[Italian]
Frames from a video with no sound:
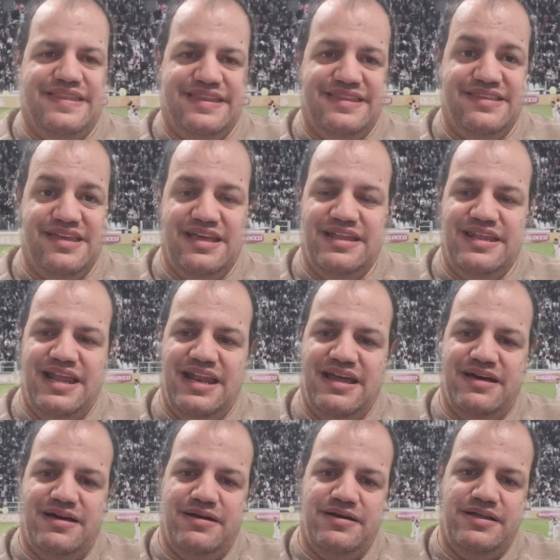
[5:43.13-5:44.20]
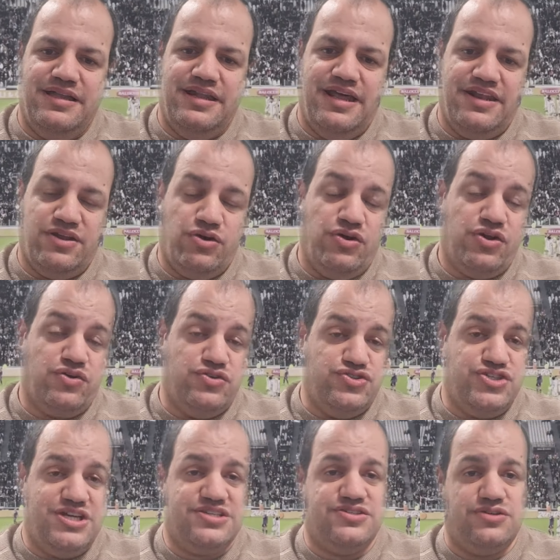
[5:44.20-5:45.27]
nella, eh, nel rigore
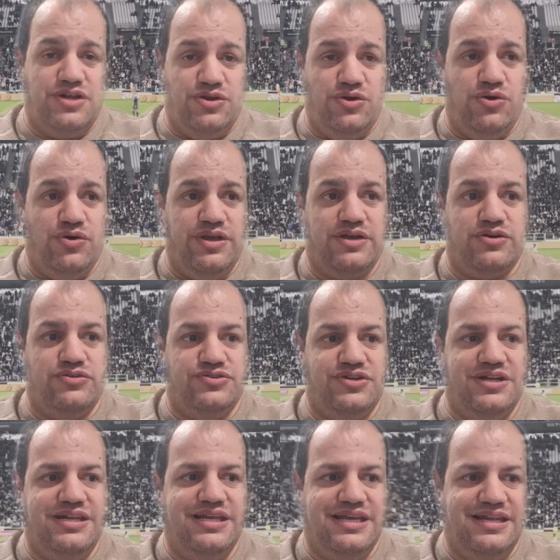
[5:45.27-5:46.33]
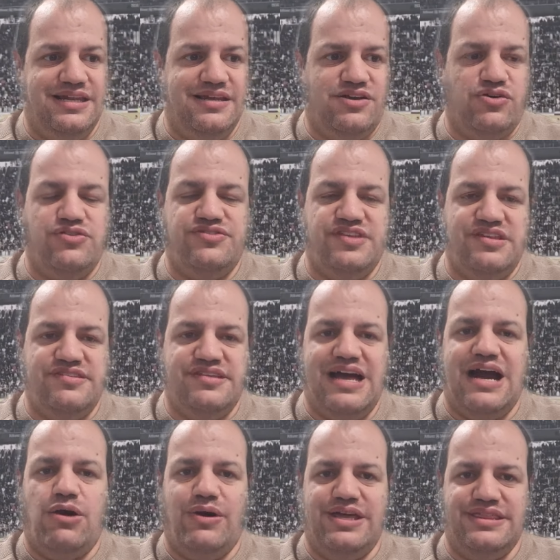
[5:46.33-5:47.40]
concesso a noi contro il Lille,
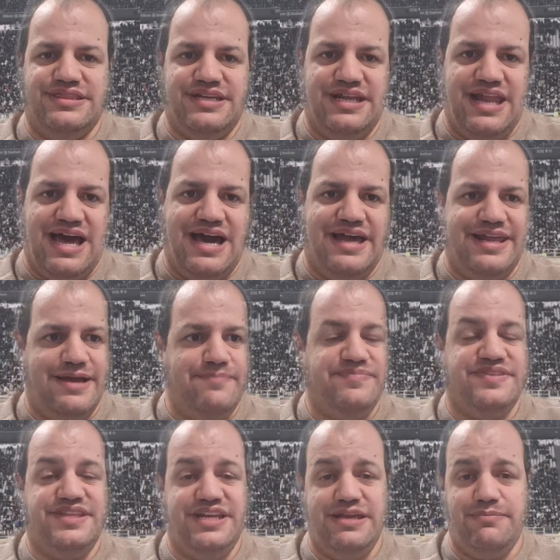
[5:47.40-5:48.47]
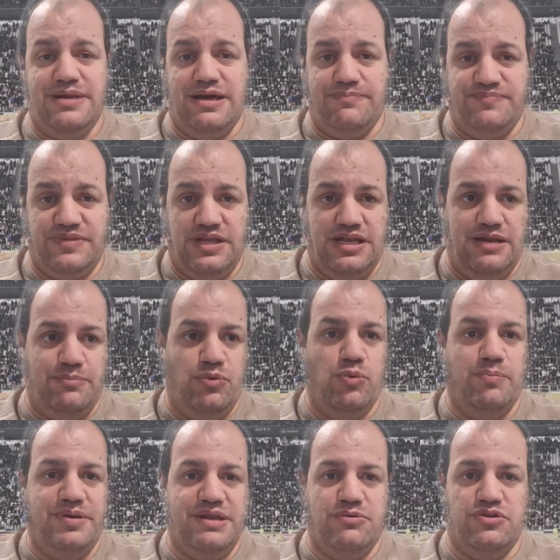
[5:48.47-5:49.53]
Consensao entra in area, dribla il,
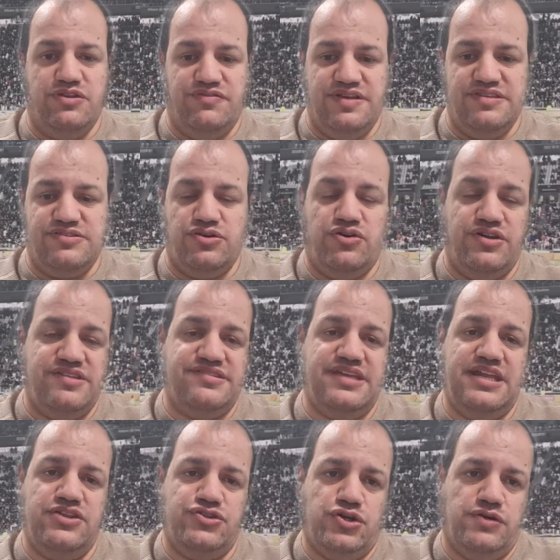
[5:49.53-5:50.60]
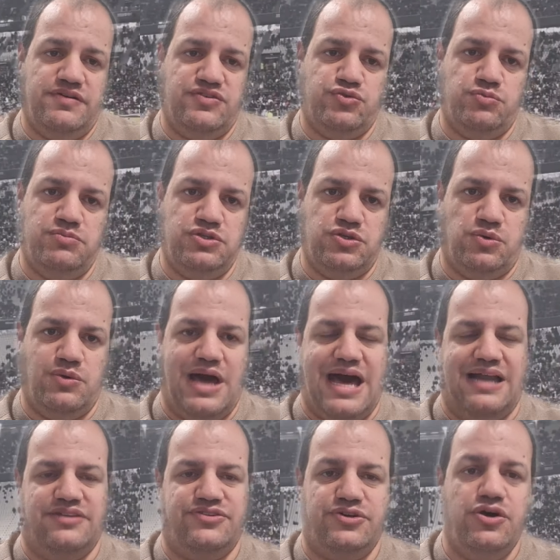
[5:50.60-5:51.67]
un primo difensore, se ne trova subito un
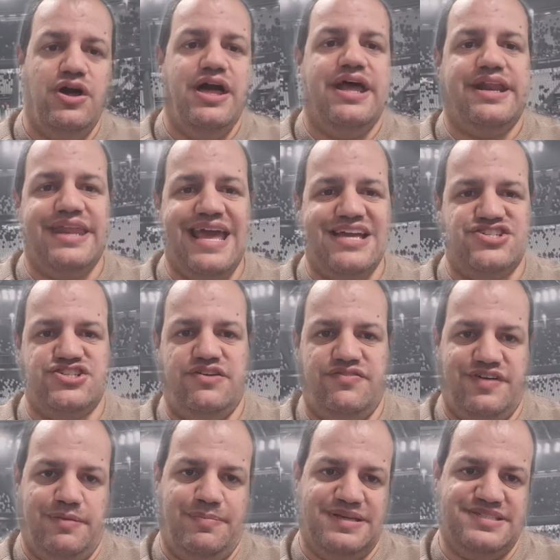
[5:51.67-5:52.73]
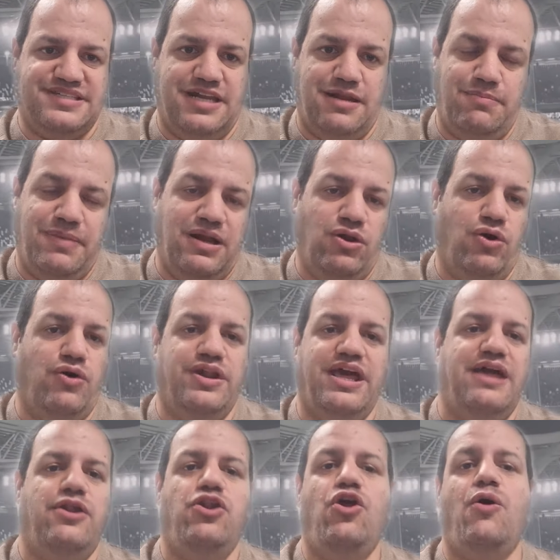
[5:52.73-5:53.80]
altro, riesce a far passare il
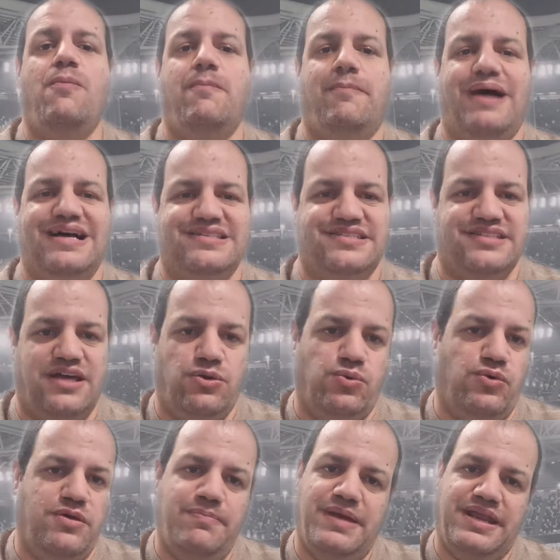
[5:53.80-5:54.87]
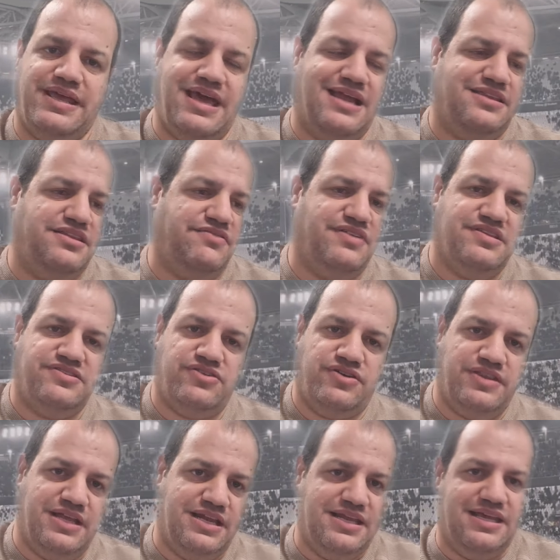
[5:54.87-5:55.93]
pallone, non passa lui perché il
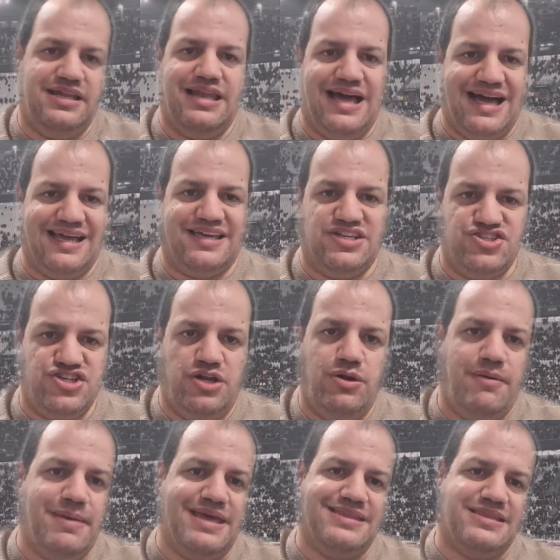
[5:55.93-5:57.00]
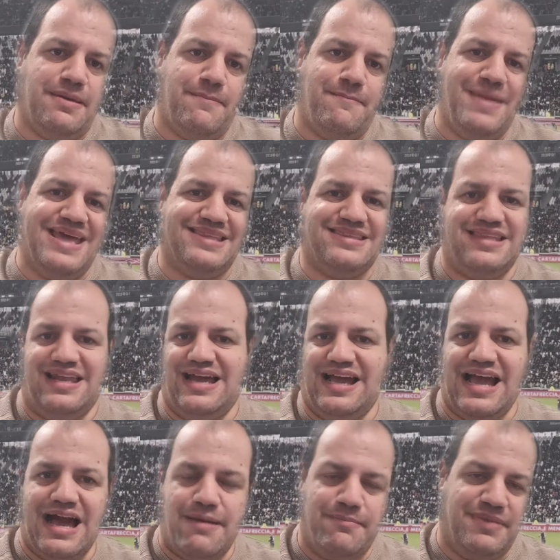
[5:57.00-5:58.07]
difensore del Lille, anche ingenuamente, mette la
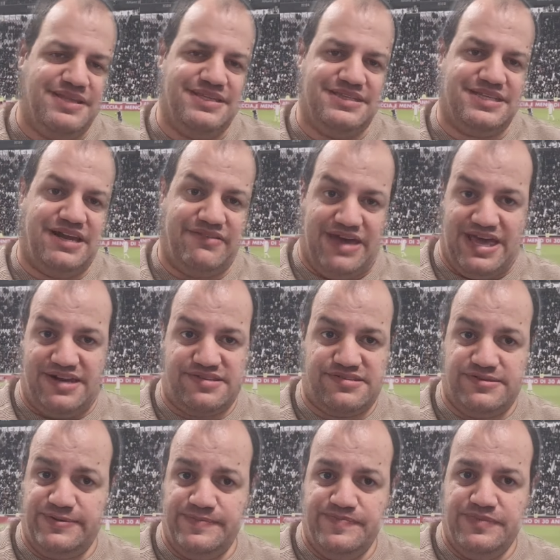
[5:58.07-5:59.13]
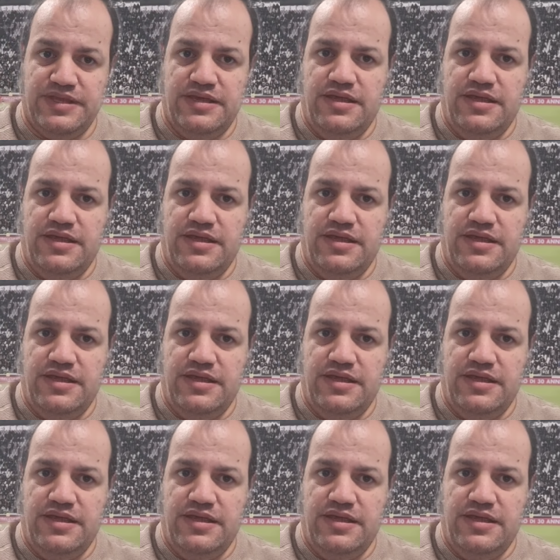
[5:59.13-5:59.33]
gamba di traverso,